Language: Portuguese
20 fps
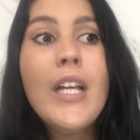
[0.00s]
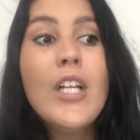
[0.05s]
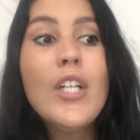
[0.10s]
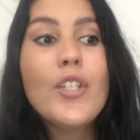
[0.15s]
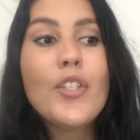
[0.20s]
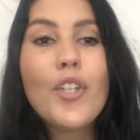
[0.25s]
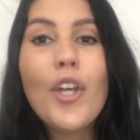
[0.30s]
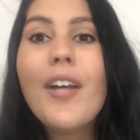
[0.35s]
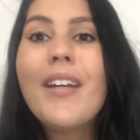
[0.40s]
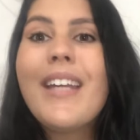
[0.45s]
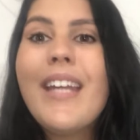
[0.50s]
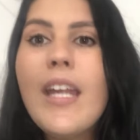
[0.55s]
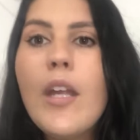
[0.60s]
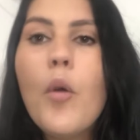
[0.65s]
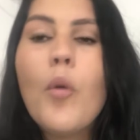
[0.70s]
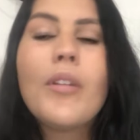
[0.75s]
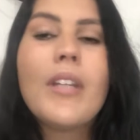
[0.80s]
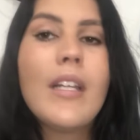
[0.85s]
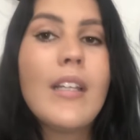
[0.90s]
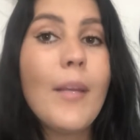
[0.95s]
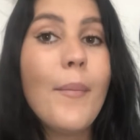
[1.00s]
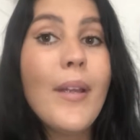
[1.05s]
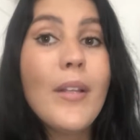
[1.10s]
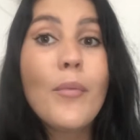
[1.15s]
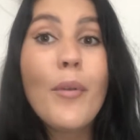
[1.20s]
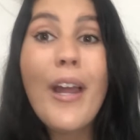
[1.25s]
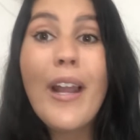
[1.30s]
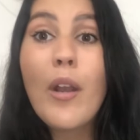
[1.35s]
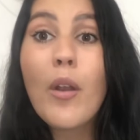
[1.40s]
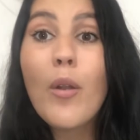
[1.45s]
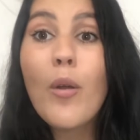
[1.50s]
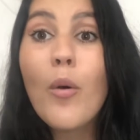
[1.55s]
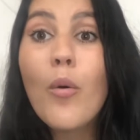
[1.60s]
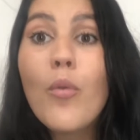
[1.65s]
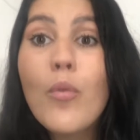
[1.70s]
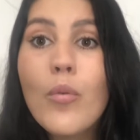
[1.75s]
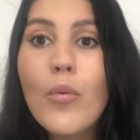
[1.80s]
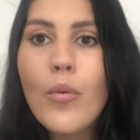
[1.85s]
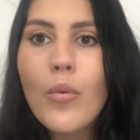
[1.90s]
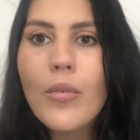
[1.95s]
Só que o tratamento é
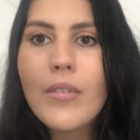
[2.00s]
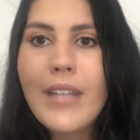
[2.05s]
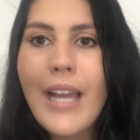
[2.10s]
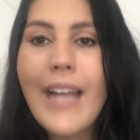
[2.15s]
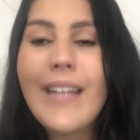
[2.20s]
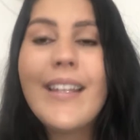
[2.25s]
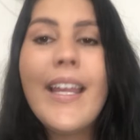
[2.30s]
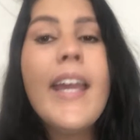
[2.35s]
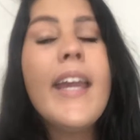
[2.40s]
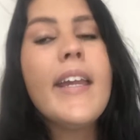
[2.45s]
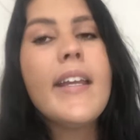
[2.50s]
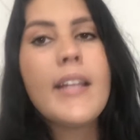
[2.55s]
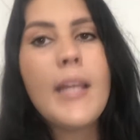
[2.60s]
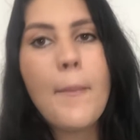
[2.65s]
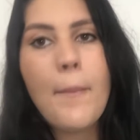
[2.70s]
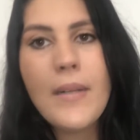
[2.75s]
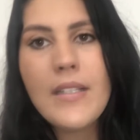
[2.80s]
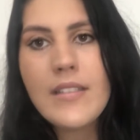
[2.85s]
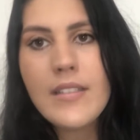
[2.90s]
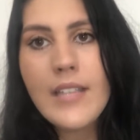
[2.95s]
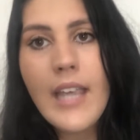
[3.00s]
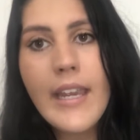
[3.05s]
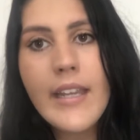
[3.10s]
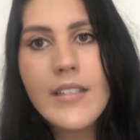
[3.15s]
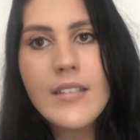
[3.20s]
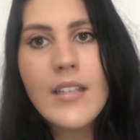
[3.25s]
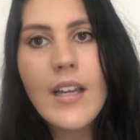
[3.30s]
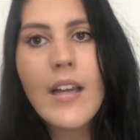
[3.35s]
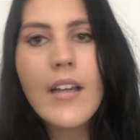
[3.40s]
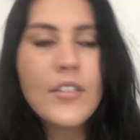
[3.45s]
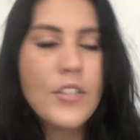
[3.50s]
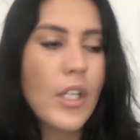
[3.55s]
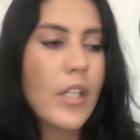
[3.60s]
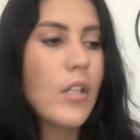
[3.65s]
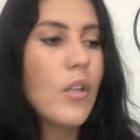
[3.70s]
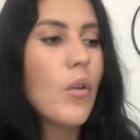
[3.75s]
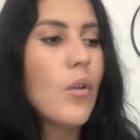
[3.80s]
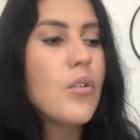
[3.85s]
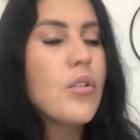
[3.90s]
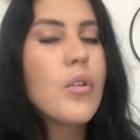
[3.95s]
longo, tá? Tem que ter paciência.
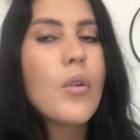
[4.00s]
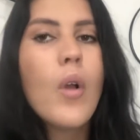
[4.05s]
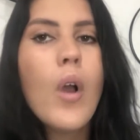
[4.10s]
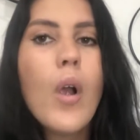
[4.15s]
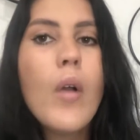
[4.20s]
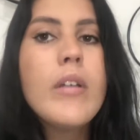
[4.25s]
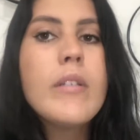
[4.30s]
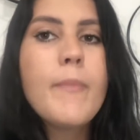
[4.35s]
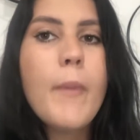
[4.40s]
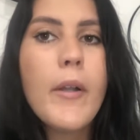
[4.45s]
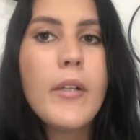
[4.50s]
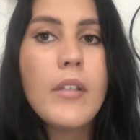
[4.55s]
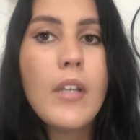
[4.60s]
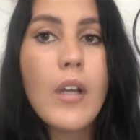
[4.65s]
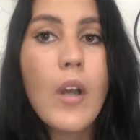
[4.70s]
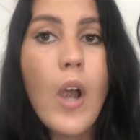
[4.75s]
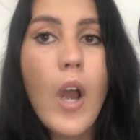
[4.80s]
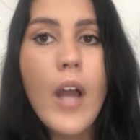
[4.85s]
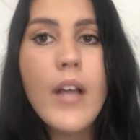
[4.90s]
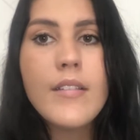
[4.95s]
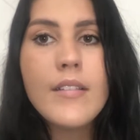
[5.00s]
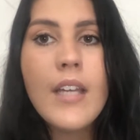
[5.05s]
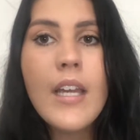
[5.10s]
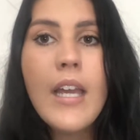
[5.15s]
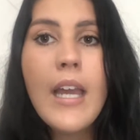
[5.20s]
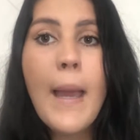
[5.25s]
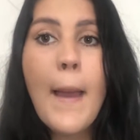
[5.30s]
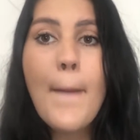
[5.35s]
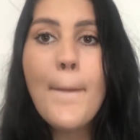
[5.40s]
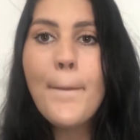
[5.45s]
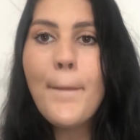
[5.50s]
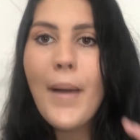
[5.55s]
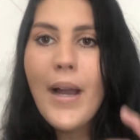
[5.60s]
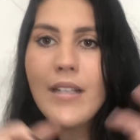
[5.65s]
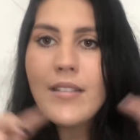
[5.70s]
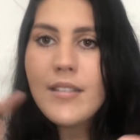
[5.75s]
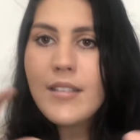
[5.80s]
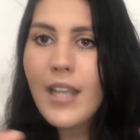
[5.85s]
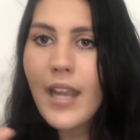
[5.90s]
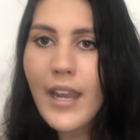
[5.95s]
Diagnosticou com esporotricose?
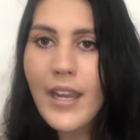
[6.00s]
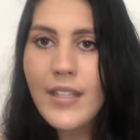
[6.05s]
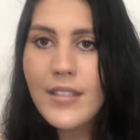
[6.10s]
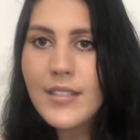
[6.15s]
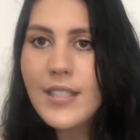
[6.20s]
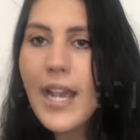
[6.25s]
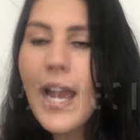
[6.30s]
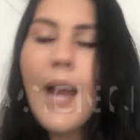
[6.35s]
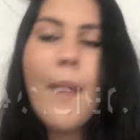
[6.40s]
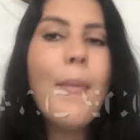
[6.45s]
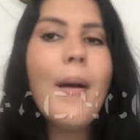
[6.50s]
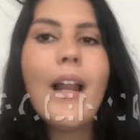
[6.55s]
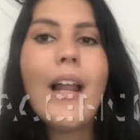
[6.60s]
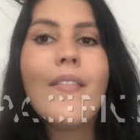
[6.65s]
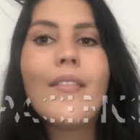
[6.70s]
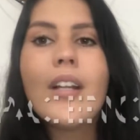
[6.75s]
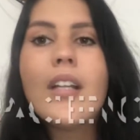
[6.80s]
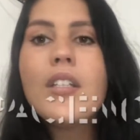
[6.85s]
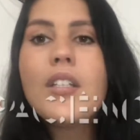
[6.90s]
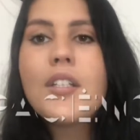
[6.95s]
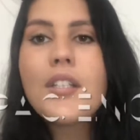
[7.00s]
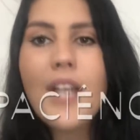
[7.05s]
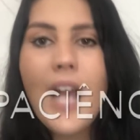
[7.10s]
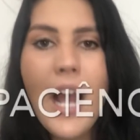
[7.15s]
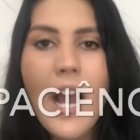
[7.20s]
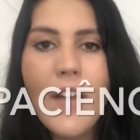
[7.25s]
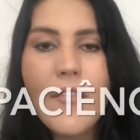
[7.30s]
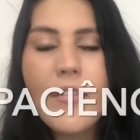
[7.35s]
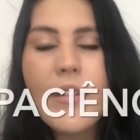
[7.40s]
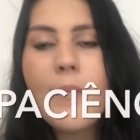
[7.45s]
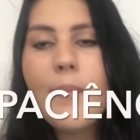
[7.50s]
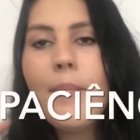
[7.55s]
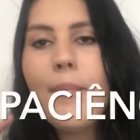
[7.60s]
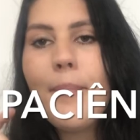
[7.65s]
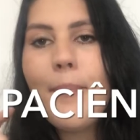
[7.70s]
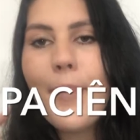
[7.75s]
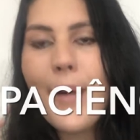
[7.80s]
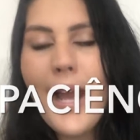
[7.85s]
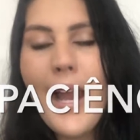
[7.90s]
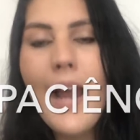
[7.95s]
Paciência é a palavra-chave
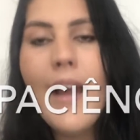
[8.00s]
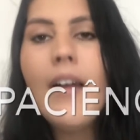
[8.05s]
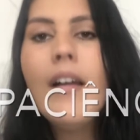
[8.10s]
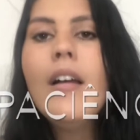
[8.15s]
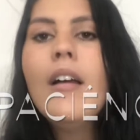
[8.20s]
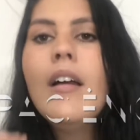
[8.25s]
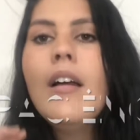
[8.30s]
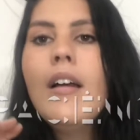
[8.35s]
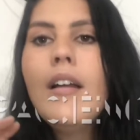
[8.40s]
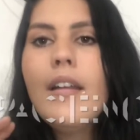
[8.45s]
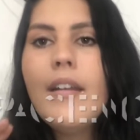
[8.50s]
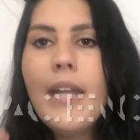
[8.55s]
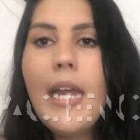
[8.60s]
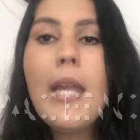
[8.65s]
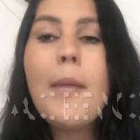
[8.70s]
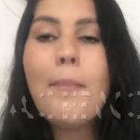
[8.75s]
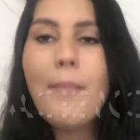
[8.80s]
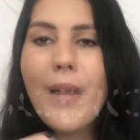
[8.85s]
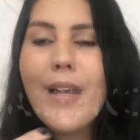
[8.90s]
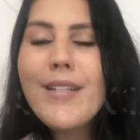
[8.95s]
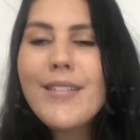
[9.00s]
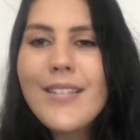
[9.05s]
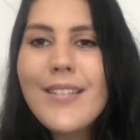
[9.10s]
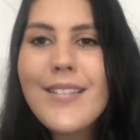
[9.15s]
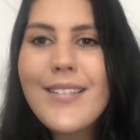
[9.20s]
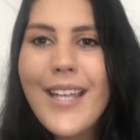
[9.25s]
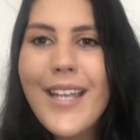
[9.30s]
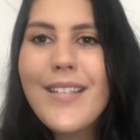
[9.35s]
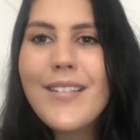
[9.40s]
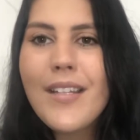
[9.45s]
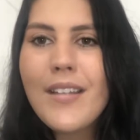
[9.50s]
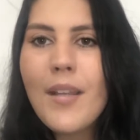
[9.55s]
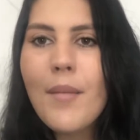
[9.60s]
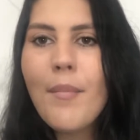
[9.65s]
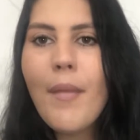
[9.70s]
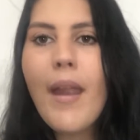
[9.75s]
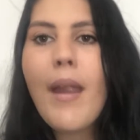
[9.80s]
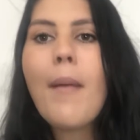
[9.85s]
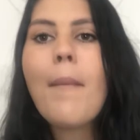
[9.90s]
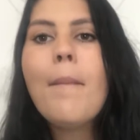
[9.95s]
para né, e persistência
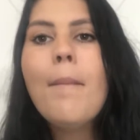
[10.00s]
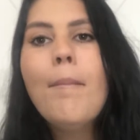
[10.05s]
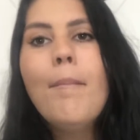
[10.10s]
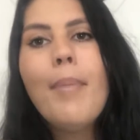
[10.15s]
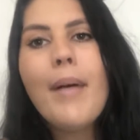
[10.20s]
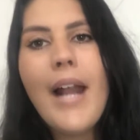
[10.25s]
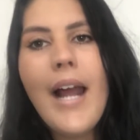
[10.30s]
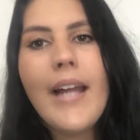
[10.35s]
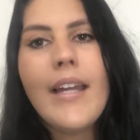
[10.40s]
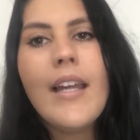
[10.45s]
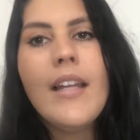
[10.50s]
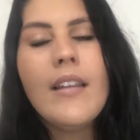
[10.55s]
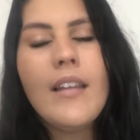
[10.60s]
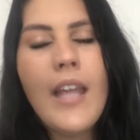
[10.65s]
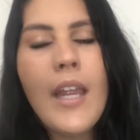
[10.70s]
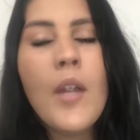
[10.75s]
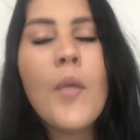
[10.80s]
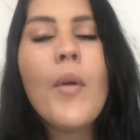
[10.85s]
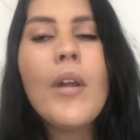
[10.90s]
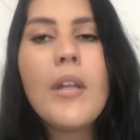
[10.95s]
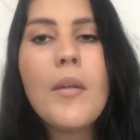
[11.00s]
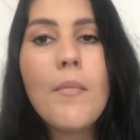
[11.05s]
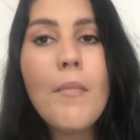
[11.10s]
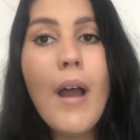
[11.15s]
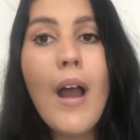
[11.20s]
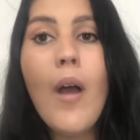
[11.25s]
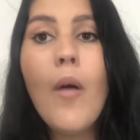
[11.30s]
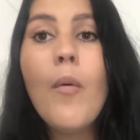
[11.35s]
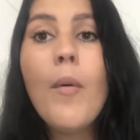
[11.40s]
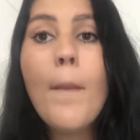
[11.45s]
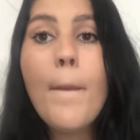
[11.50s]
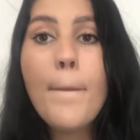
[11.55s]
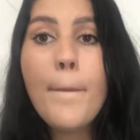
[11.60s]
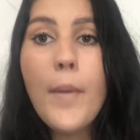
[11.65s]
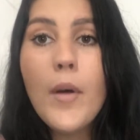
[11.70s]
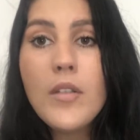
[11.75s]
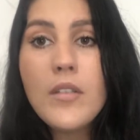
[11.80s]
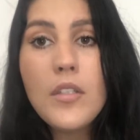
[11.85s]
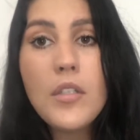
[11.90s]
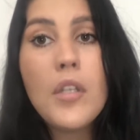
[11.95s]
também para quem tem um animal
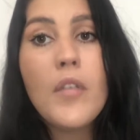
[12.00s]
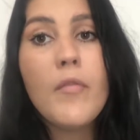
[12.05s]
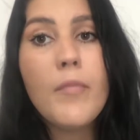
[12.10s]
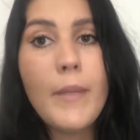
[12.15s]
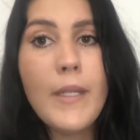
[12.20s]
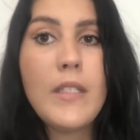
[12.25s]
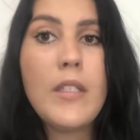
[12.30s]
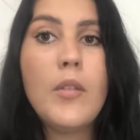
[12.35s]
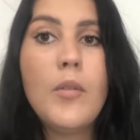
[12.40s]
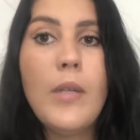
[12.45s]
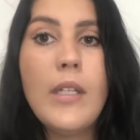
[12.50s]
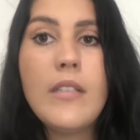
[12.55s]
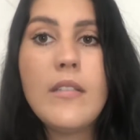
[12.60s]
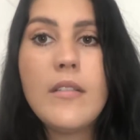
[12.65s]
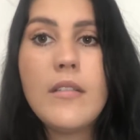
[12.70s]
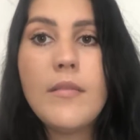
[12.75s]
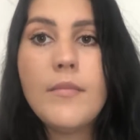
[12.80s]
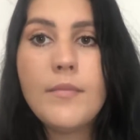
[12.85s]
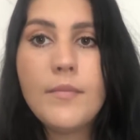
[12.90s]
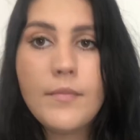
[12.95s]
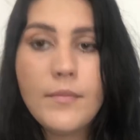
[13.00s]
positivo para essa doença.